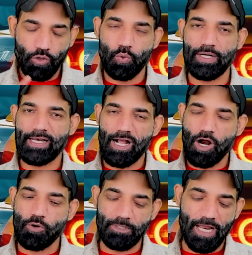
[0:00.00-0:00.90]
ट्विटर
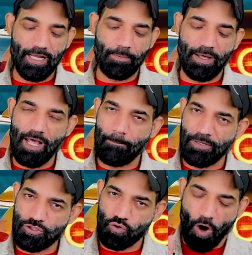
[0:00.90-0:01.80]
अकाउंट पे जाने के बाद
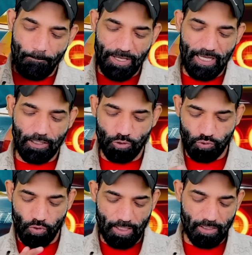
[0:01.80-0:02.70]
आपने जो कॉपी किया था
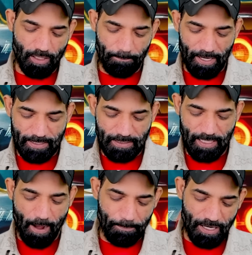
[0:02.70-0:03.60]
उसको कर देते हैं पेस्ट
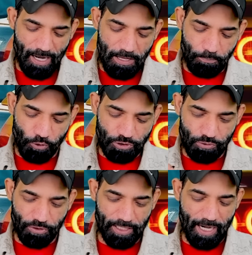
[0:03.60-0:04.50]
यहाँ पर नई पोस्ट
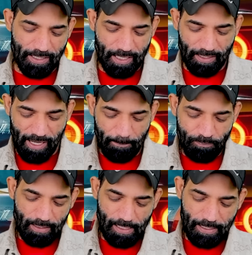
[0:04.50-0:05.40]
को क्रिएट करते हैं
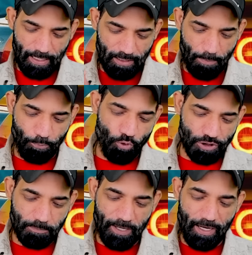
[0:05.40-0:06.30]
क्लिक करते हैं
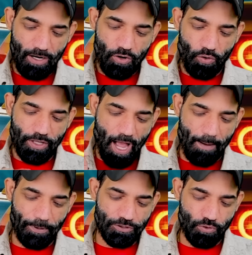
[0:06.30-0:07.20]
पोस्ट पे और
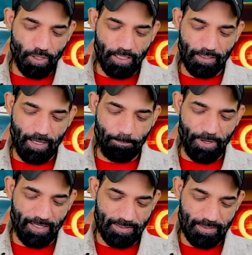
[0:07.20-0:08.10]
यहाँ पर इसको कर देते हैं
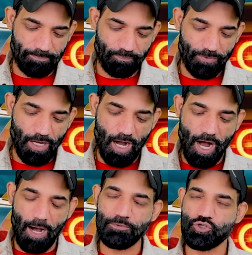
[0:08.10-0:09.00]
पेस्ट
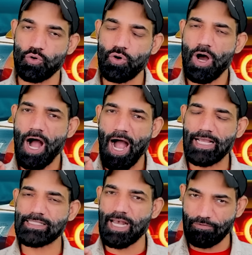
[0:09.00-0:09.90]
अब जो
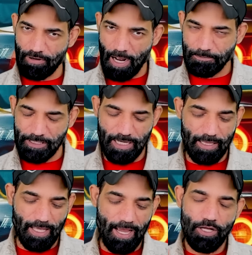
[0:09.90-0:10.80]
आइस नेटवर्क आपसे
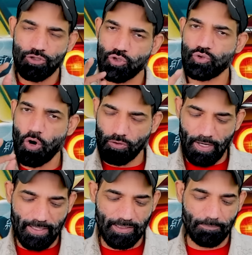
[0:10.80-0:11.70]
चाहता है जो डॉक्टर एक्स